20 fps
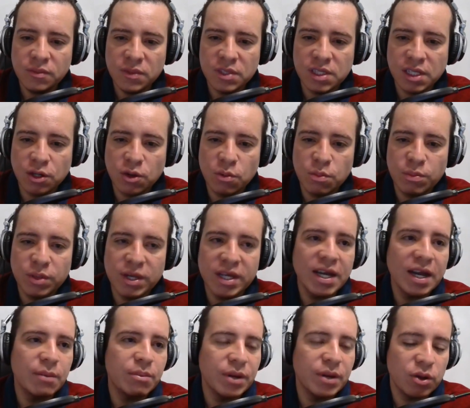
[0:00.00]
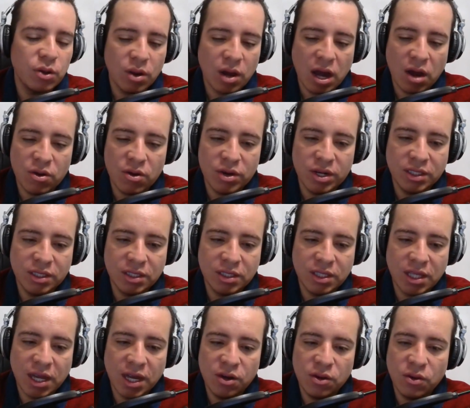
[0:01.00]
se complica, pero
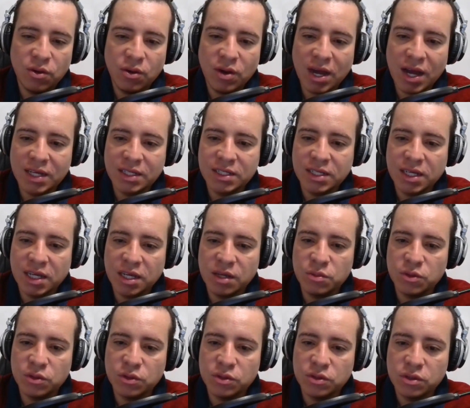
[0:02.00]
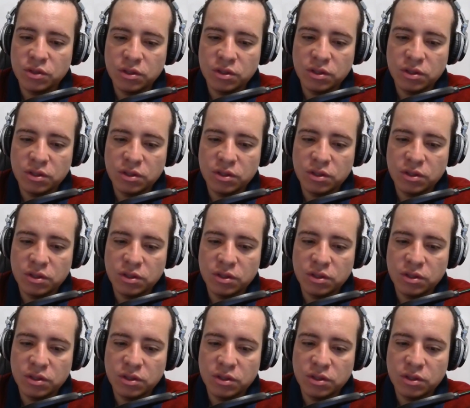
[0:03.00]
ahorita lo hacemos.